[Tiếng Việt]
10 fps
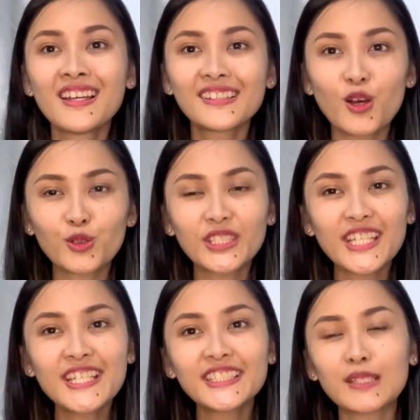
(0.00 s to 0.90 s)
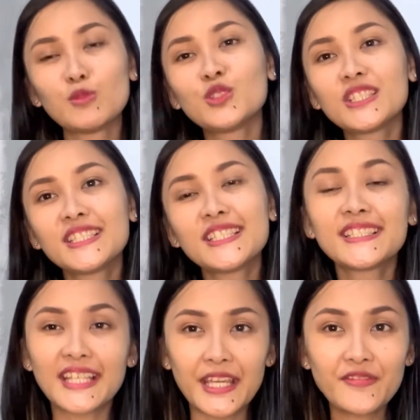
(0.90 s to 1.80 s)
Đầu tiên thì Moon xin chia
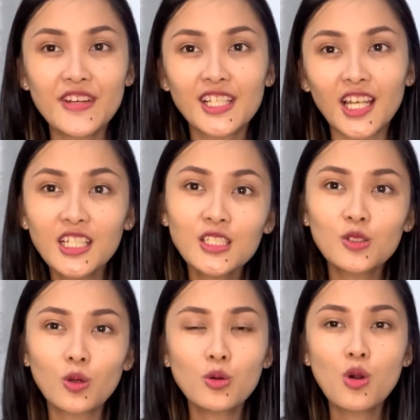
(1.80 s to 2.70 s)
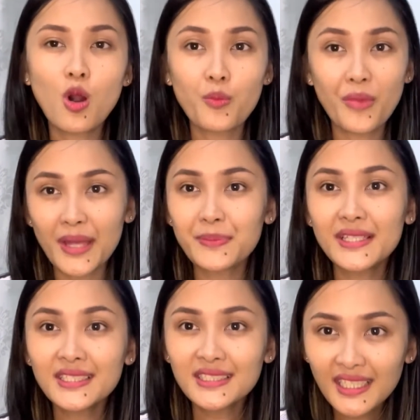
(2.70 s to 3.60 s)
sẻ về lợi ích của Google
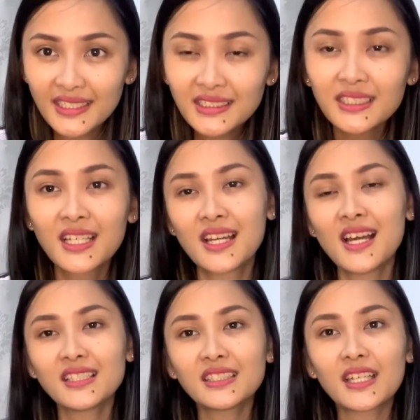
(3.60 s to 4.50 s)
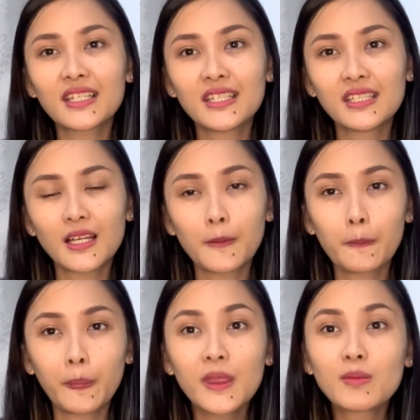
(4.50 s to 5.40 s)
My Business. Thì ờ,
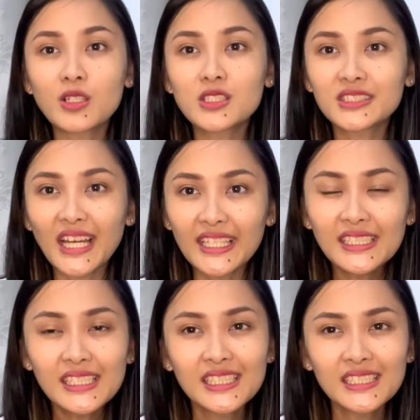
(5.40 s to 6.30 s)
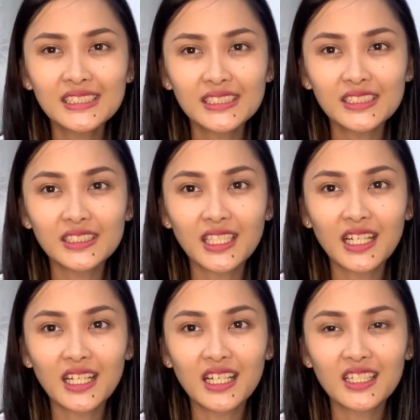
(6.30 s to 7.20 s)
như mọi người thấy ờ,
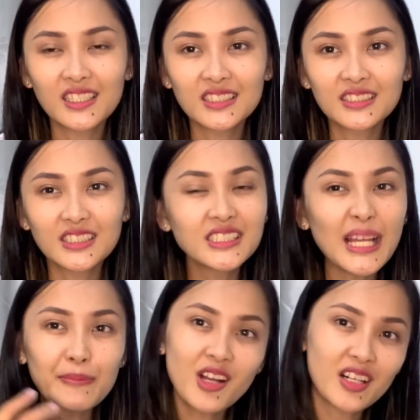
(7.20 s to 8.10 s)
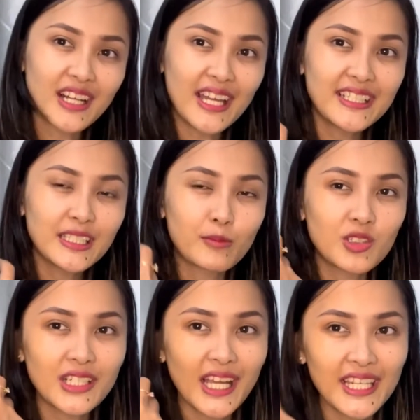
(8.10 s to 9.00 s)
những năm gần đây thì mọi
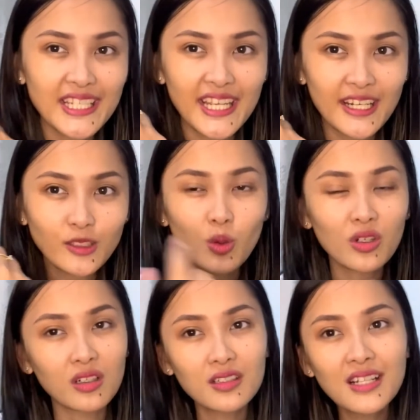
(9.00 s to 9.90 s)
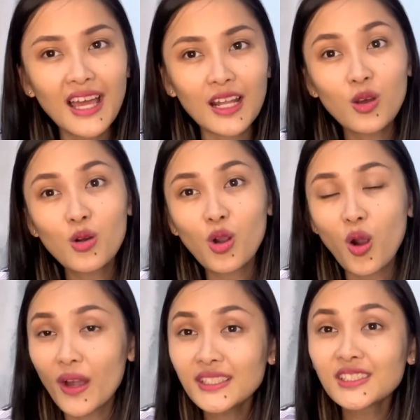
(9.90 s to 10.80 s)
người hay nghe cái thuật ngữ là
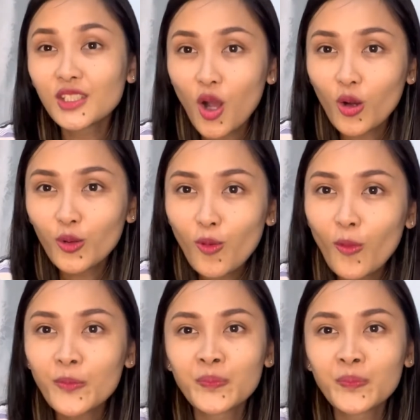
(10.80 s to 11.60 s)
local SEO đúng không?